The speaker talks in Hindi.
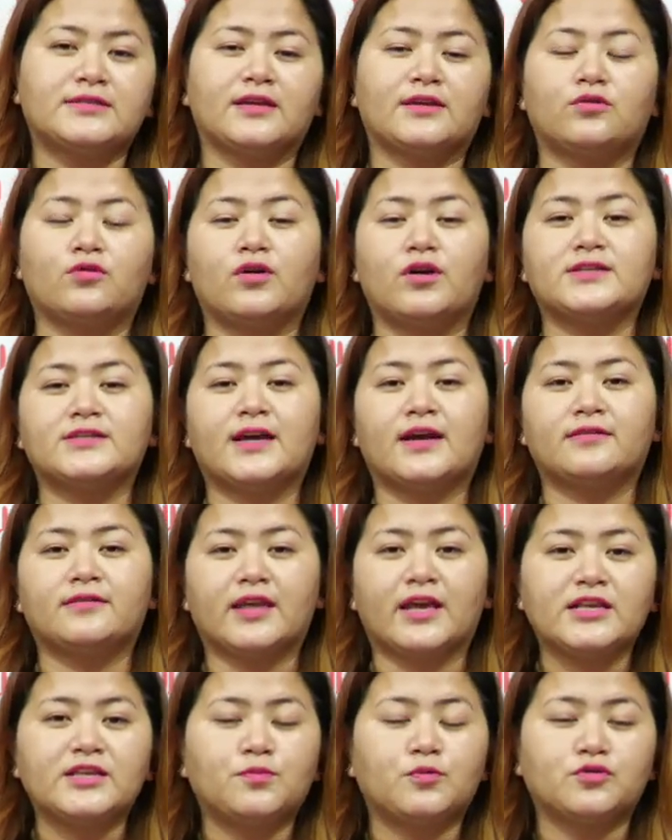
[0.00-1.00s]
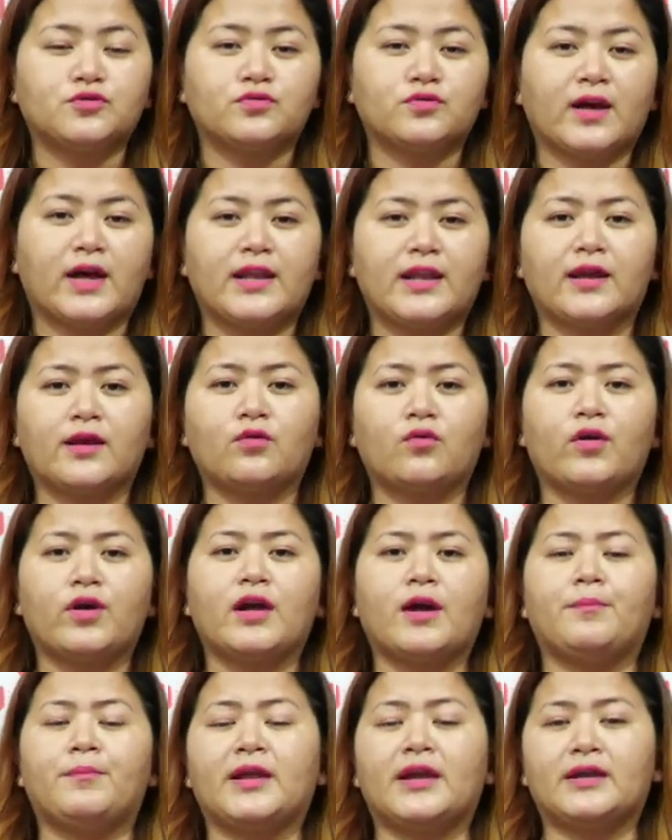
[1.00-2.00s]
से 2023 पूछ चुका है लेकिन कोई
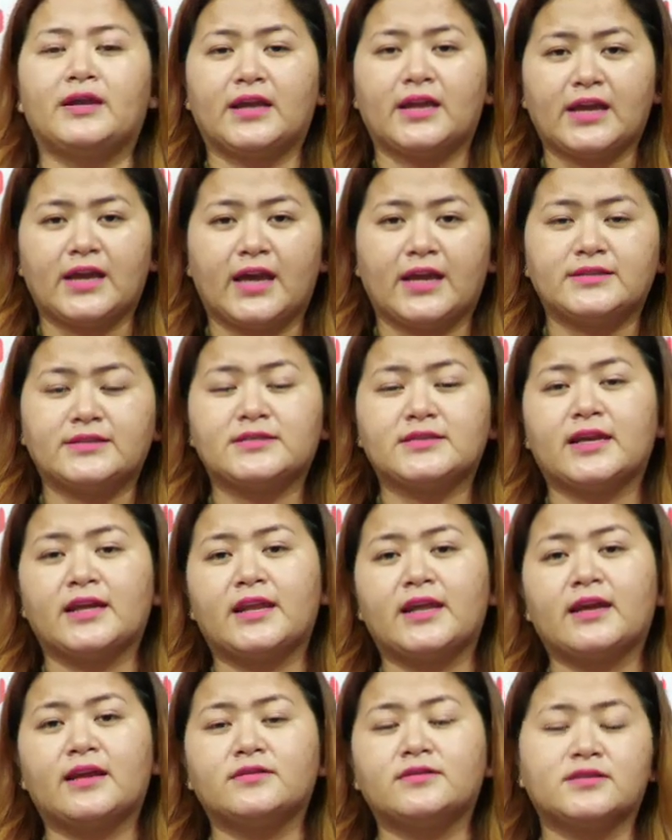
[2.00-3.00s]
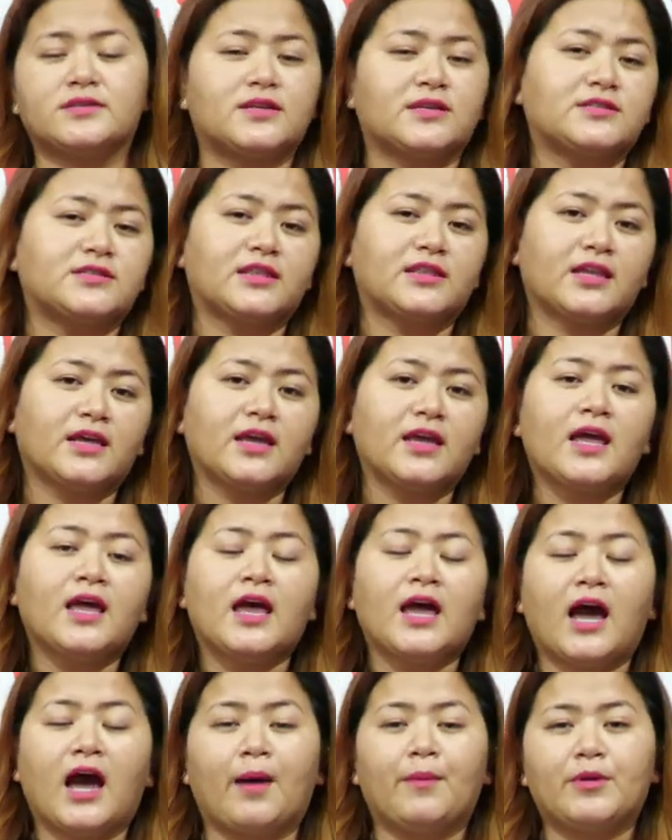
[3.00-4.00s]
अपडेट नहीं आया जिसके लिए जिसके चलते
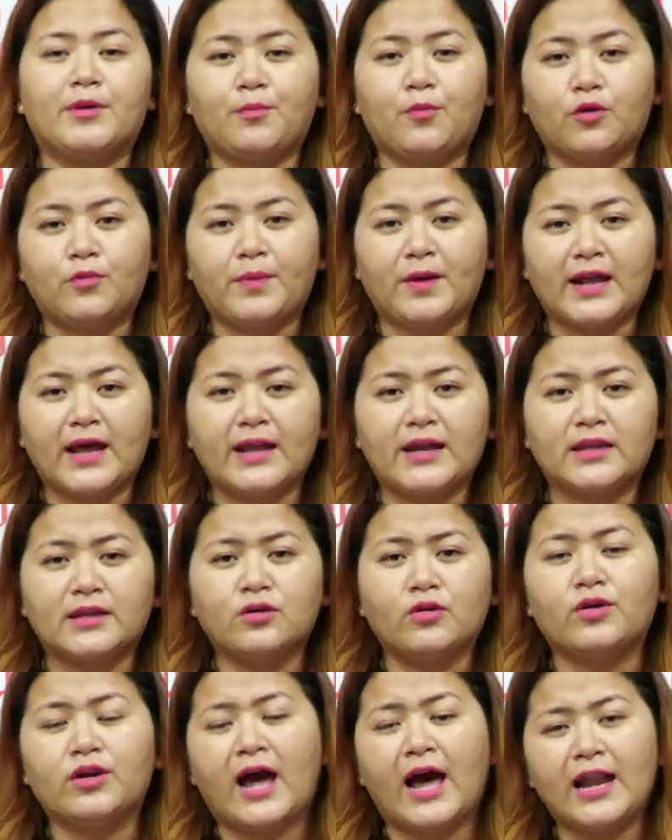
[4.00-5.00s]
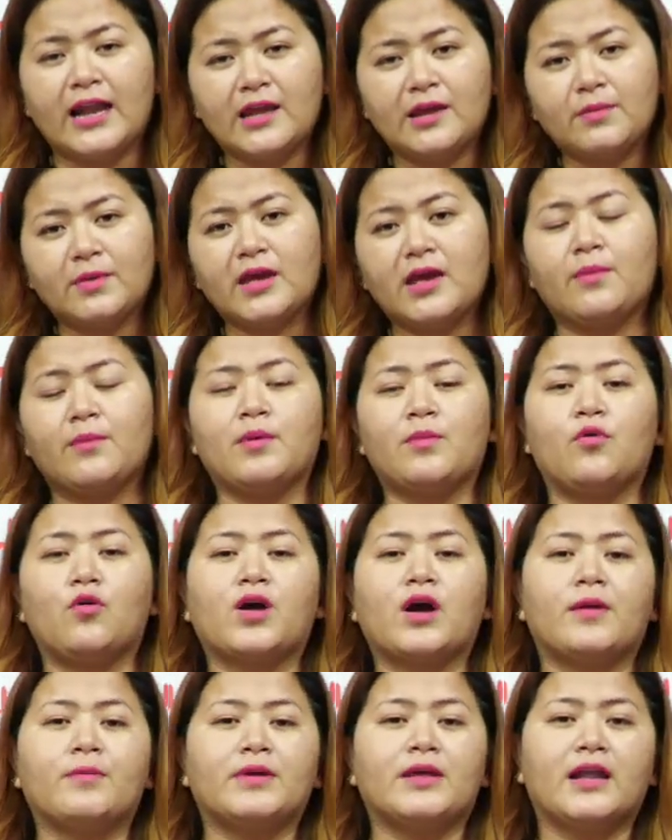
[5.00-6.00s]
हम रिपोर्ट बना रहे थे और हाल ही में हमें
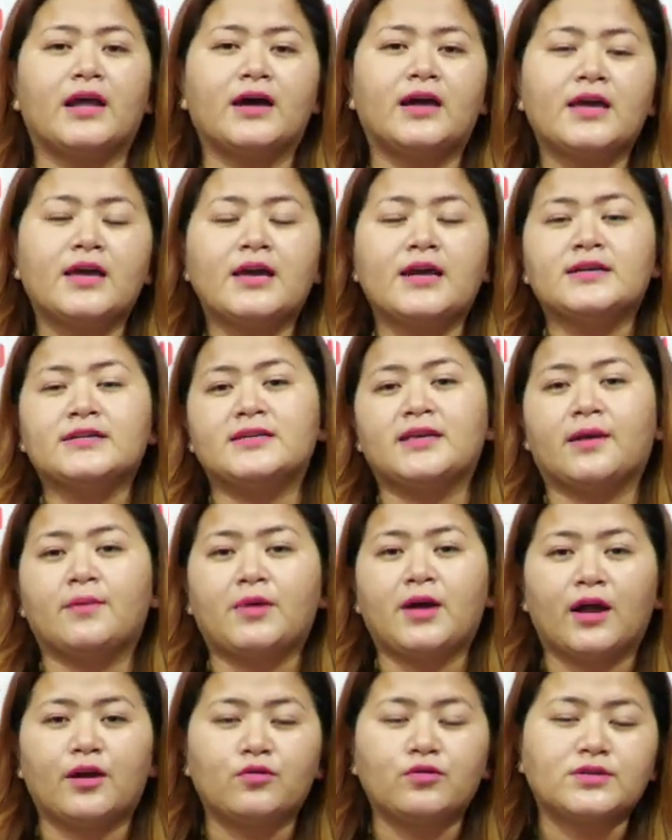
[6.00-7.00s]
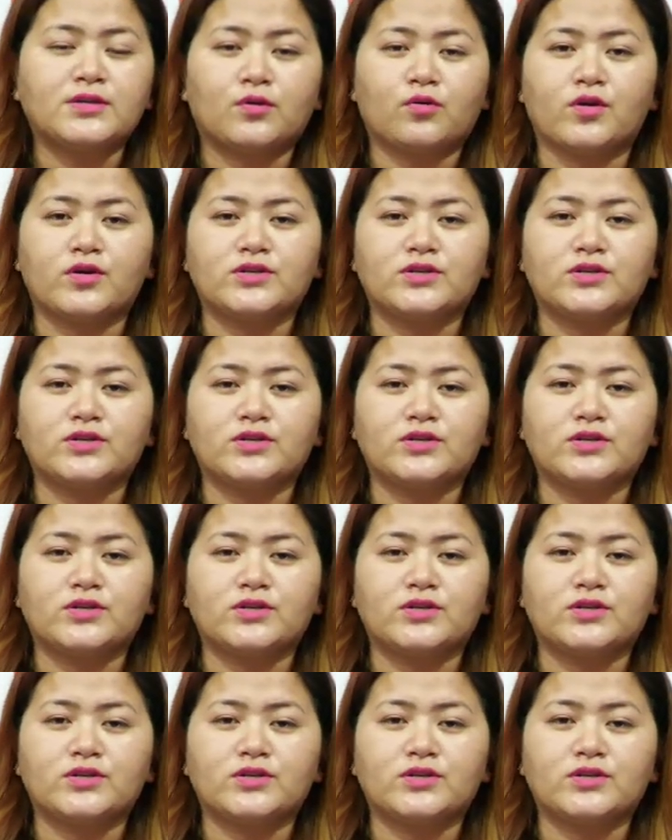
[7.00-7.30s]
मौका मिला सीएम खांडू से